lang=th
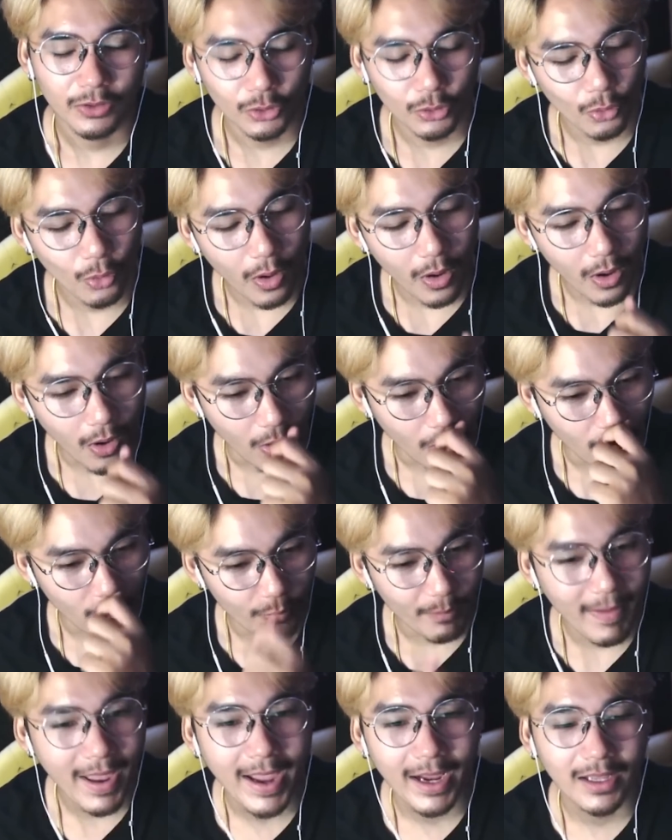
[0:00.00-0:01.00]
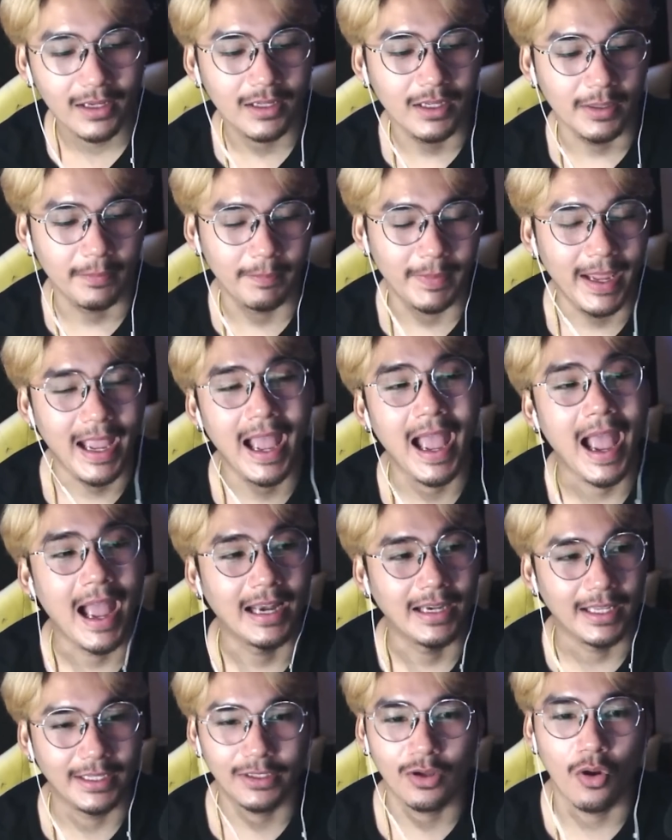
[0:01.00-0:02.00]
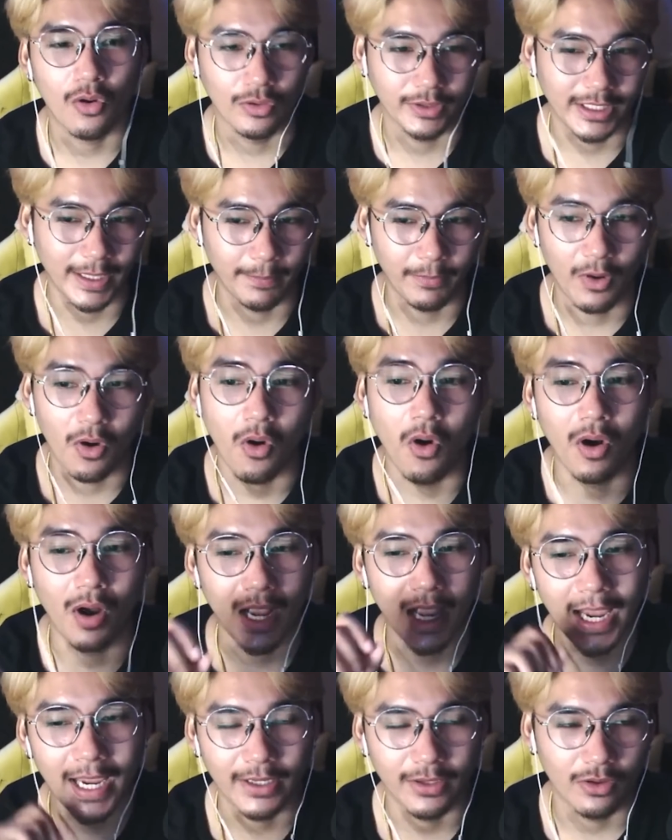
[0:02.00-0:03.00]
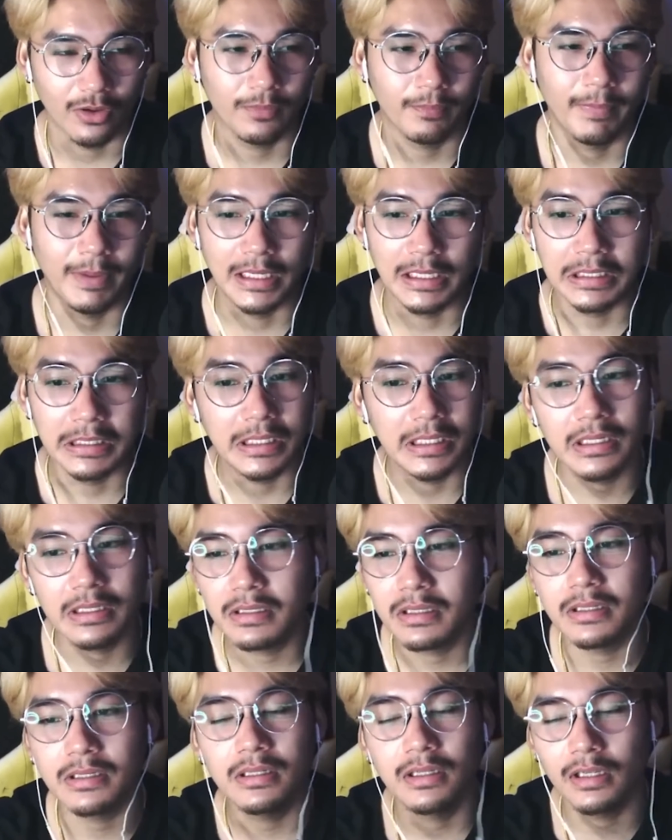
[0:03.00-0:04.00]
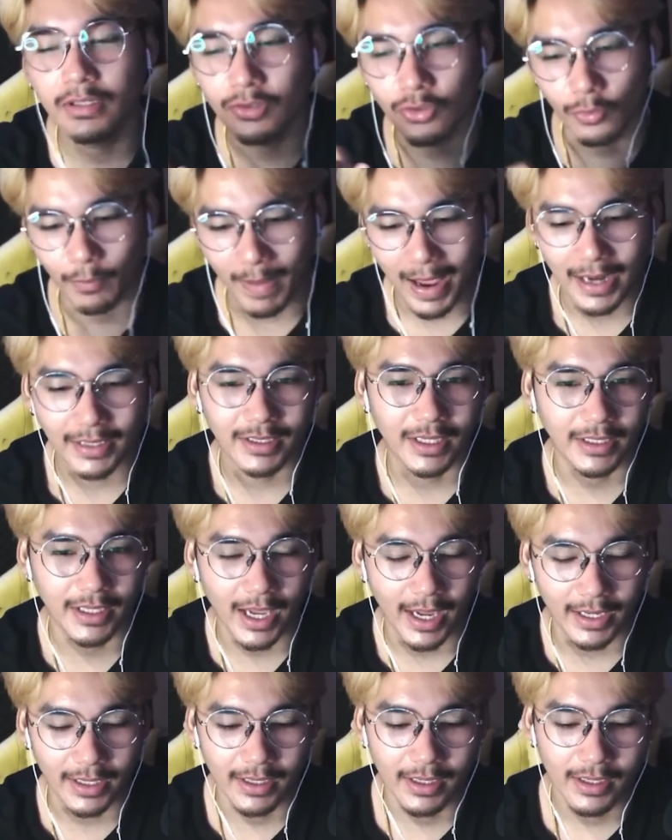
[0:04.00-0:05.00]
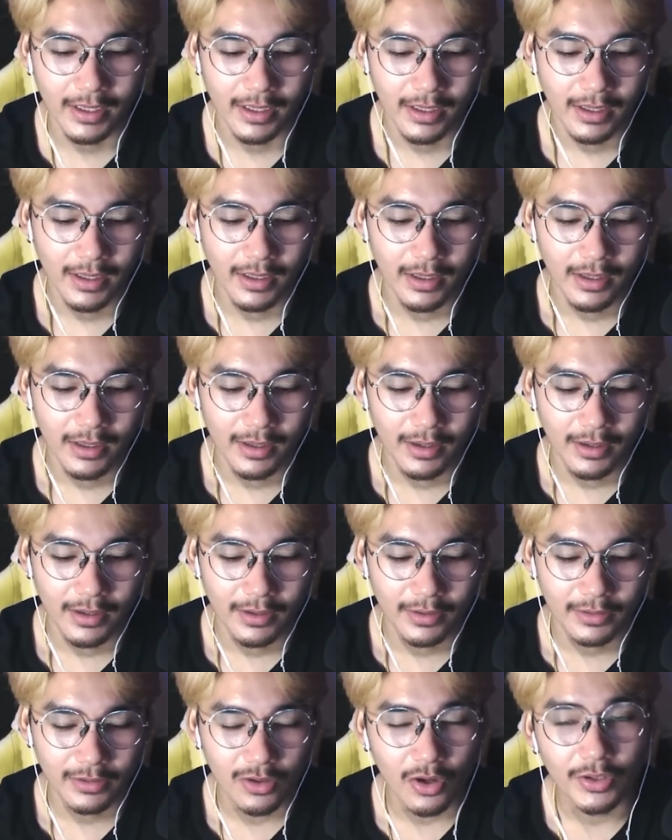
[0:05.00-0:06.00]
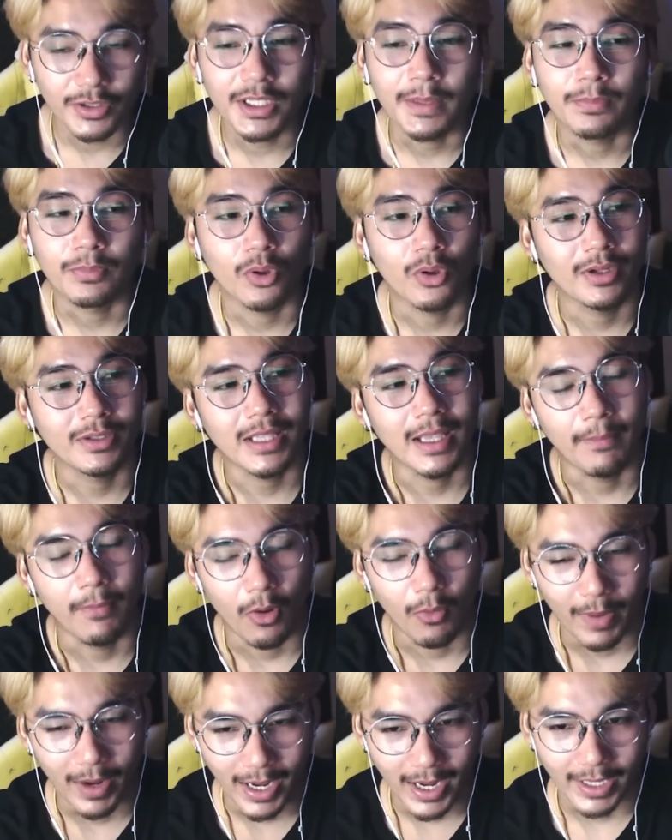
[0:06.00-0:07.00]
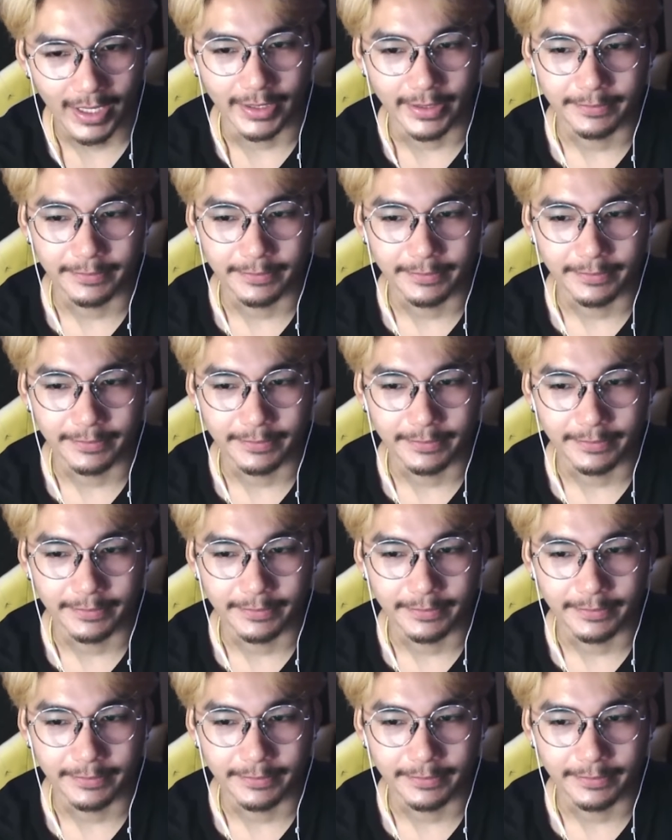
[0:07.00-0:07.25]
ตัวของคุณแม่ก็เลยไปหาในกล่องเก็บของให้เนาะไปลื้อลื้อลื้ออยู่พักใหญ่ๆก็หยิบโทรศัพท์ออกมาให้